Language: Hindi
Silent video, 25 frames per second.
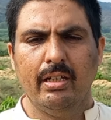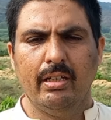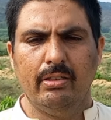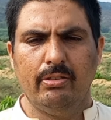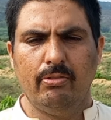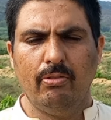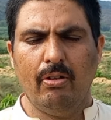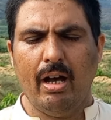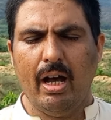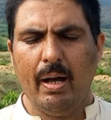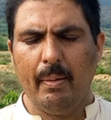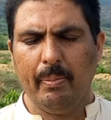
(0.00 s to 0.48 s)

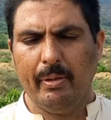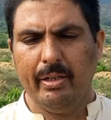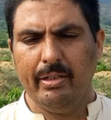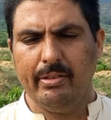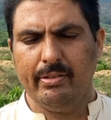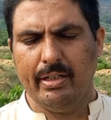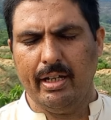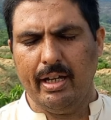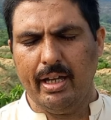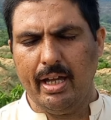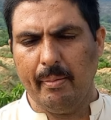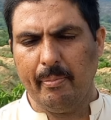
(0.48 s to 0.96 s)
जो आपकी
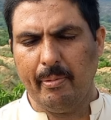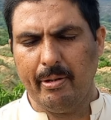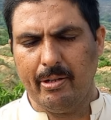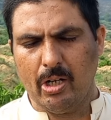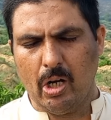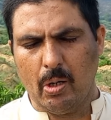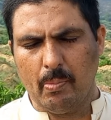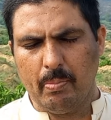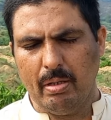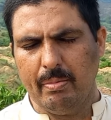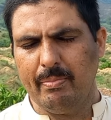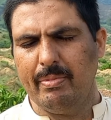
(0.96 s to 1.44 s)
चाहे आपकी
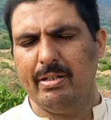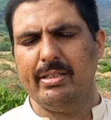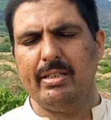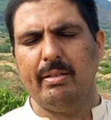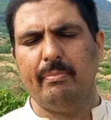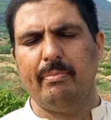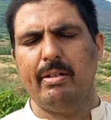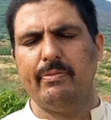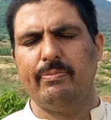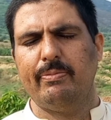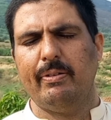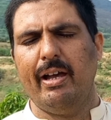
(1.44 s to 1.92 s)
डाउन पेमेंट
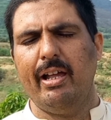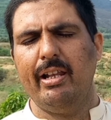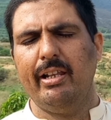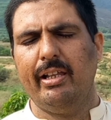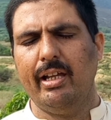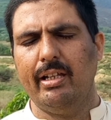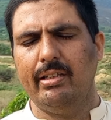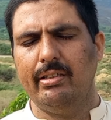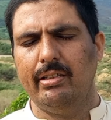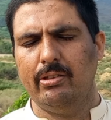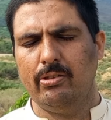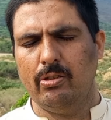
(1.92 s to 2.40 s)
जमा फाइल के
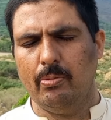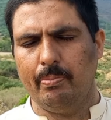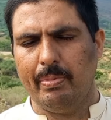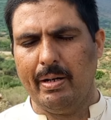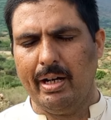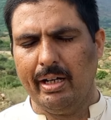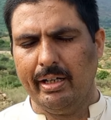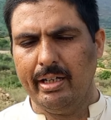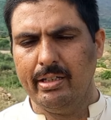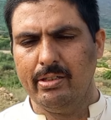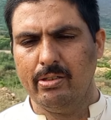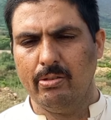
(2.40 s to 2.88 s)
अंदर जो
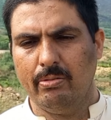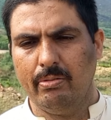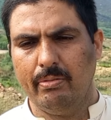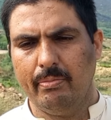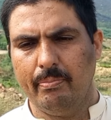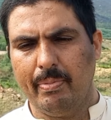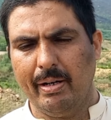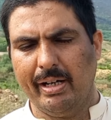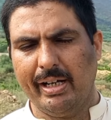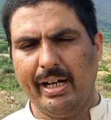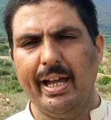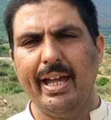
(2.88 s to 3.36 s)
बाकी जो
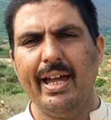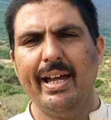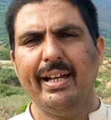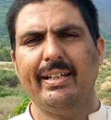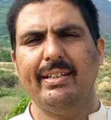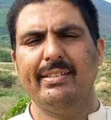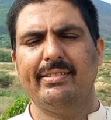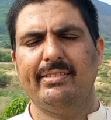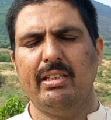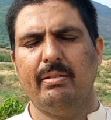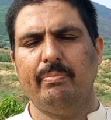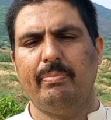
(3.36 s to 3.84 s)
बकाया
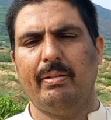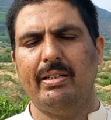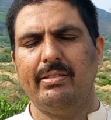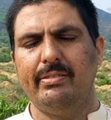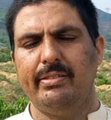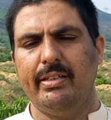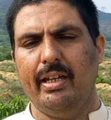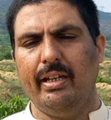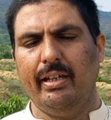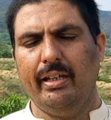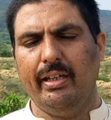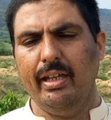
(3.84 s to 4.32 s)
किस्तें बन
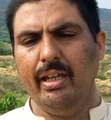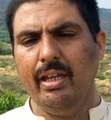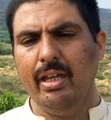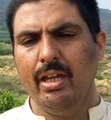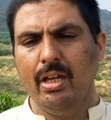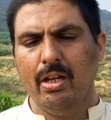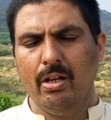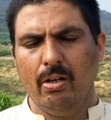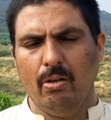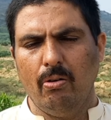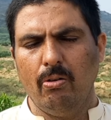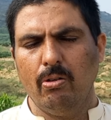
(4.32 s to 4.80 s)
जाएंगी
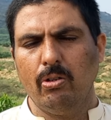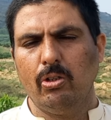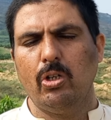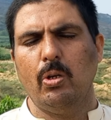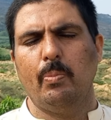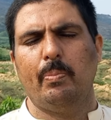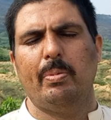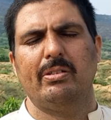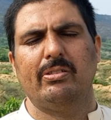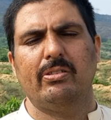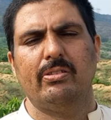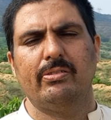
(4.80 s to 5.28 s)
उनके
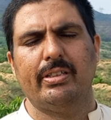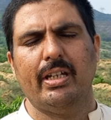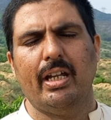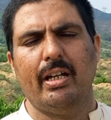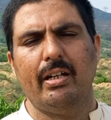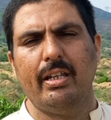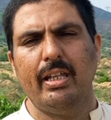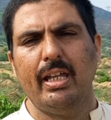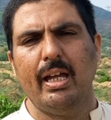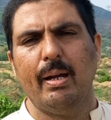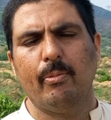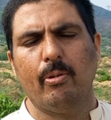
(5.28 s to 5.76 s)
ऊपर
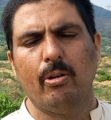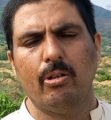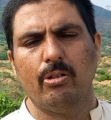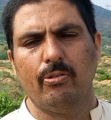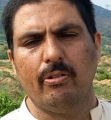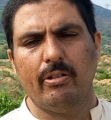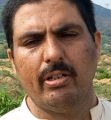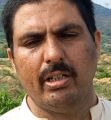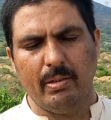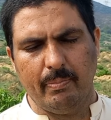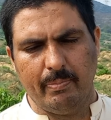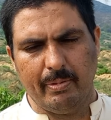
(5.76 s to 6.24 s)
सोसाइटी आपको
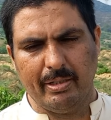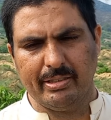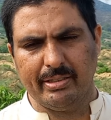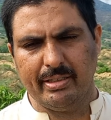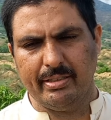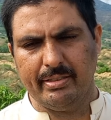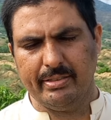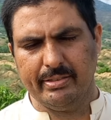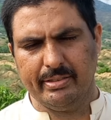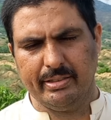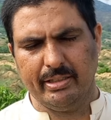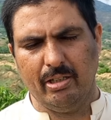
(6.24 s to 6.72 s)
ट्वेंटी
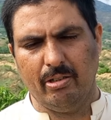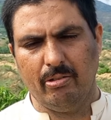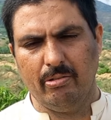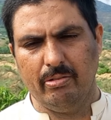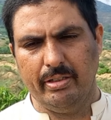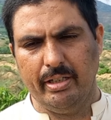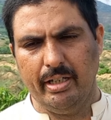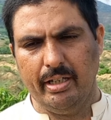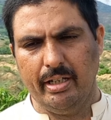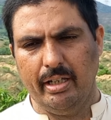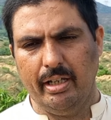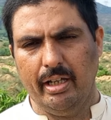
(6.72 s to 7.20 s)
परसेंट डिस्काउंट
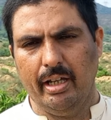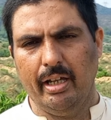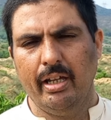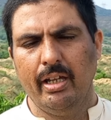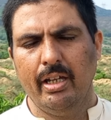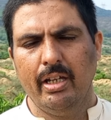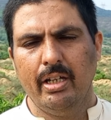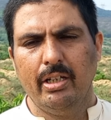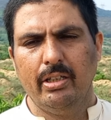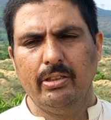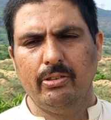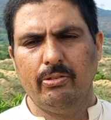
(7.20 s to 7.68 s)
दे रही है
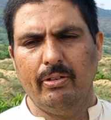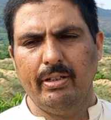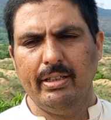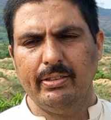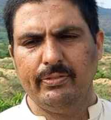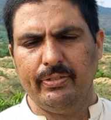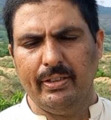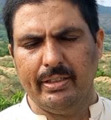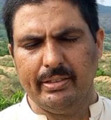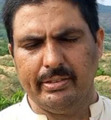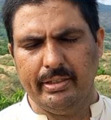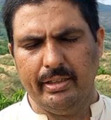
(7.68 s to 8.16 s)
तो इस
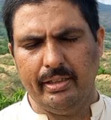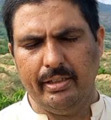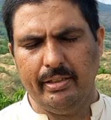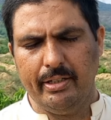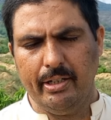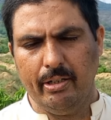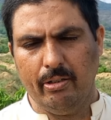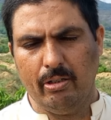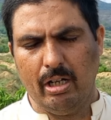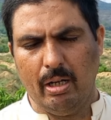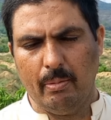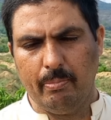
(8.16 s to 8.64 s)

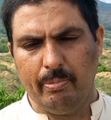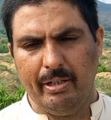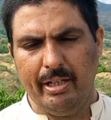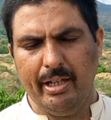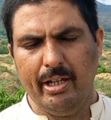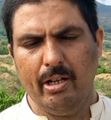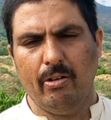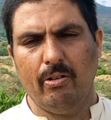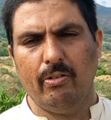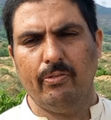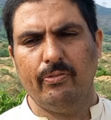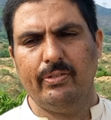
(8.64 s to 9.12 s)
फैसिलिटी को आप लें
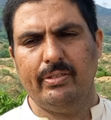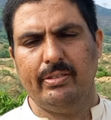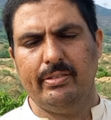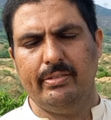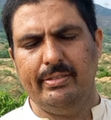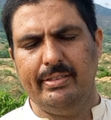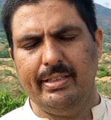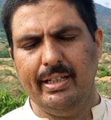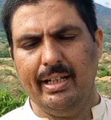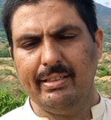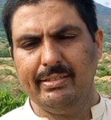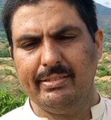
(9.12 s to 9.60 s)
और
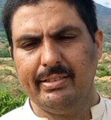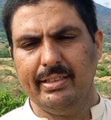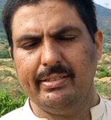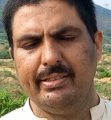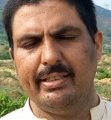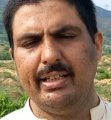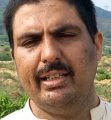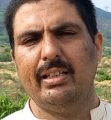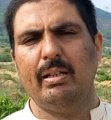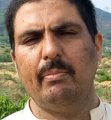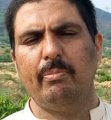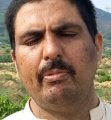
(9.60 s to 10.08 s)
जल्द से
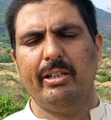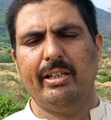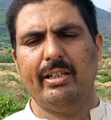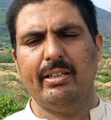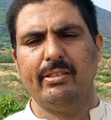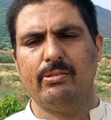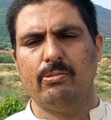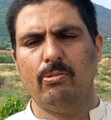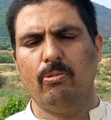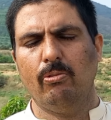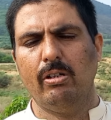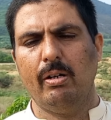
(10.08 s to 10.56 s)
जल्द अपनी
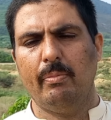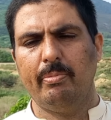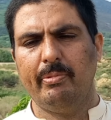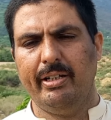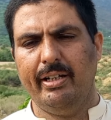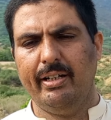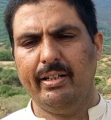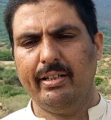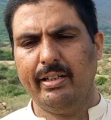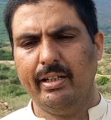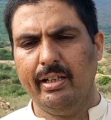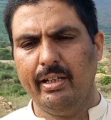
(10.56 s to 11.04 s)
किस्तों को
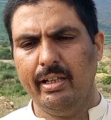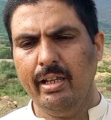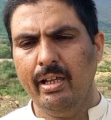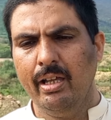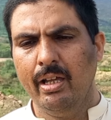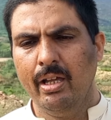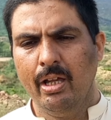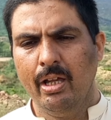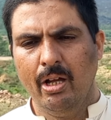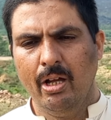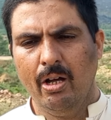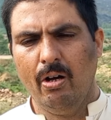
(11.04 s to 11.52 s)
अपडेट करें
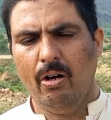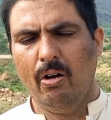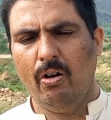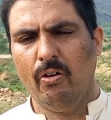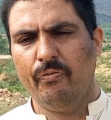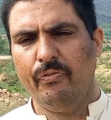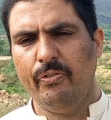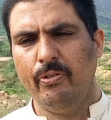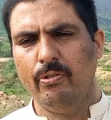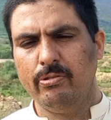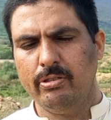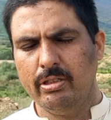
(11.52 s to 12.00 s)
और
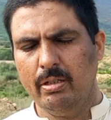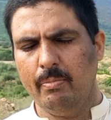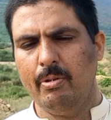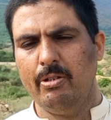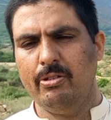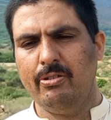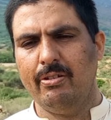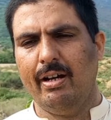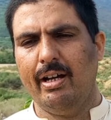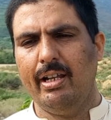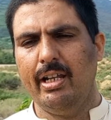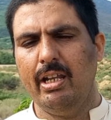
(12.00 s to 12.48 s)
फ्यूचर में
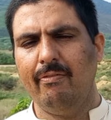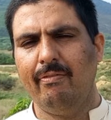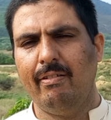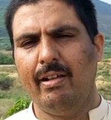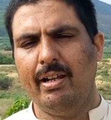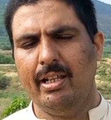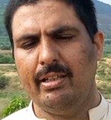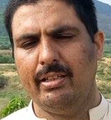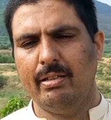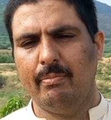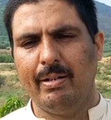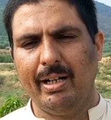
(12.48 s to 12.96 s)
जो आने
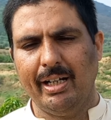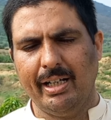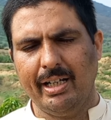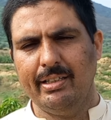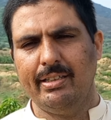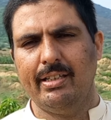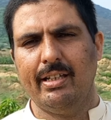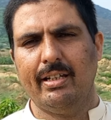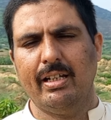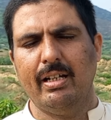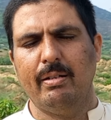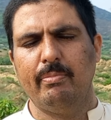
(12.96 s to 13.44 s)
वाली
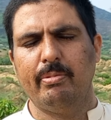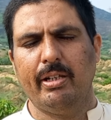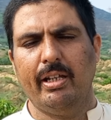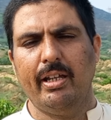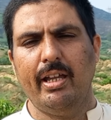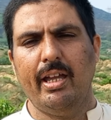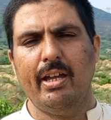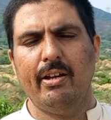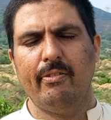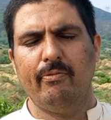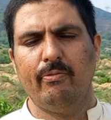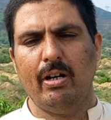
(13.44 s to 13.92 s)
धमाकेदार खबरें
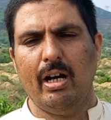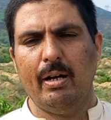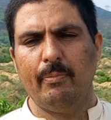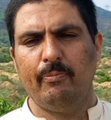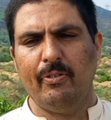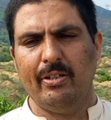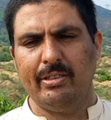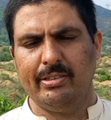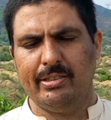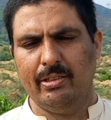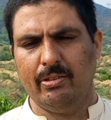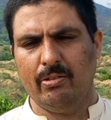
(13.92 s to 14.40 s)
हैं वो आप
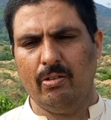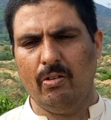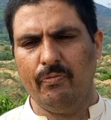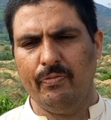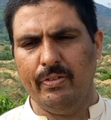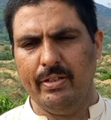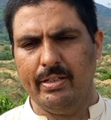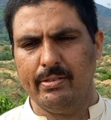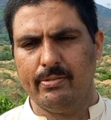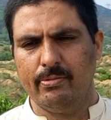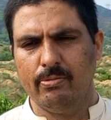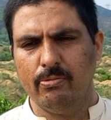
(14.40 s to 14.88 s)
फैसल टाउन
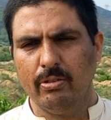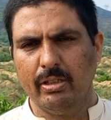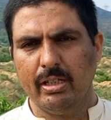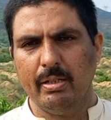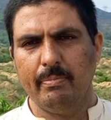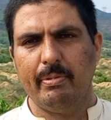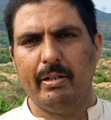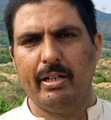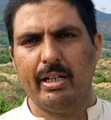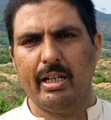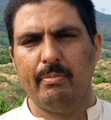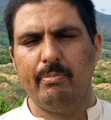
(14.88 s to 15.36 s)
फेज़ टू के
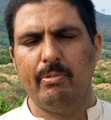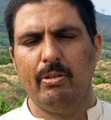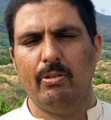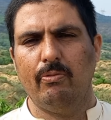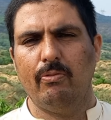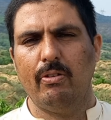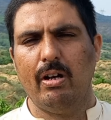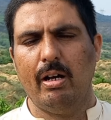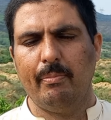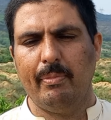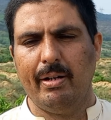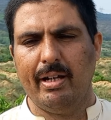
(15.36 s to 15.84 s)
बारे में वो
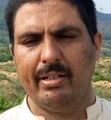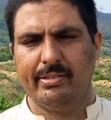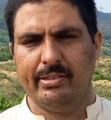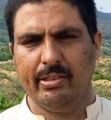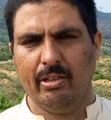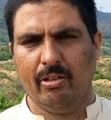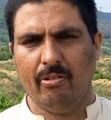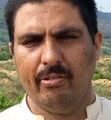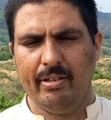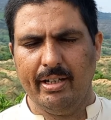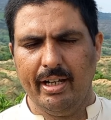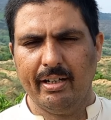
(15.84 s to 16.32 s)
हमारे
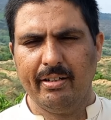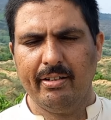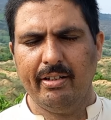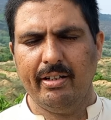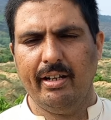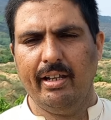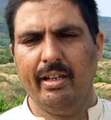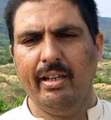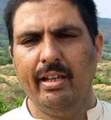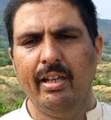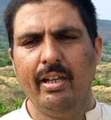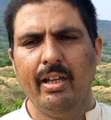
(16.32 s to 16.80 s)
साथ कनेक्ट
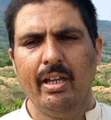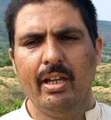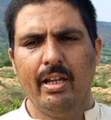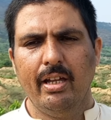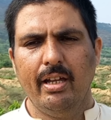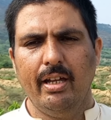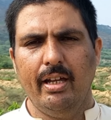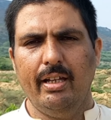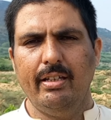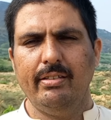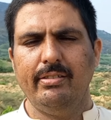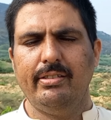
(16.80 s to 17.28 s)
रहें
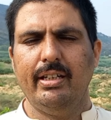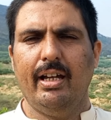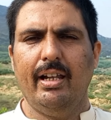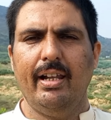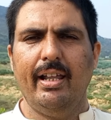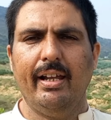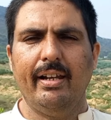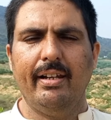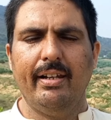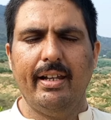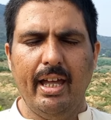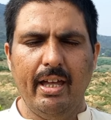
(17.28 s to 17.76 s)
इन
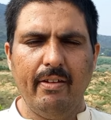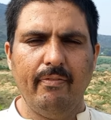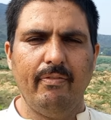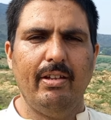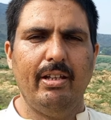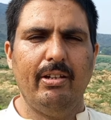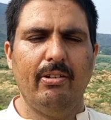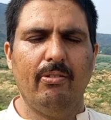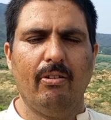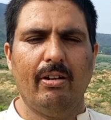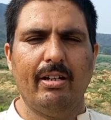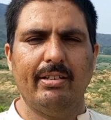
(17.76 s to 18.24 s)
एक नए
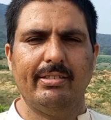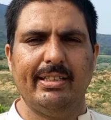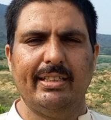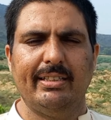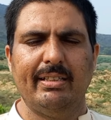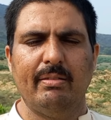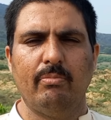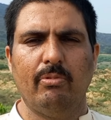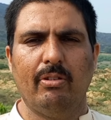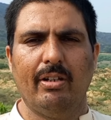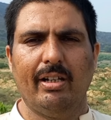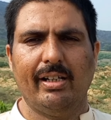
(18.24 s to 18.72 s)
वीलॉग के साथ
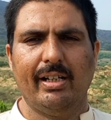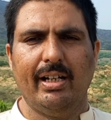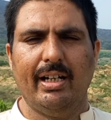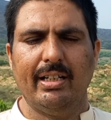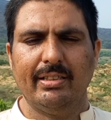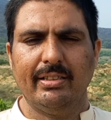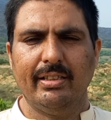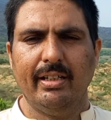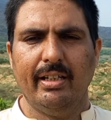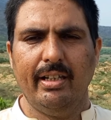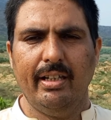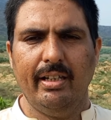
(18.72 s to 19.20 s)
हम मुलाकात
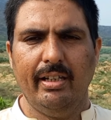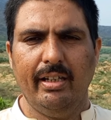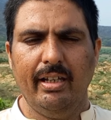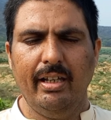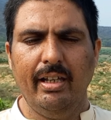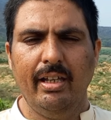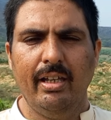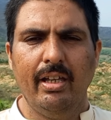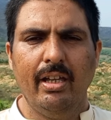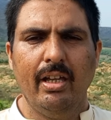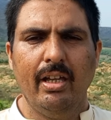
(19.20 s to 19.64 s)
करेंगे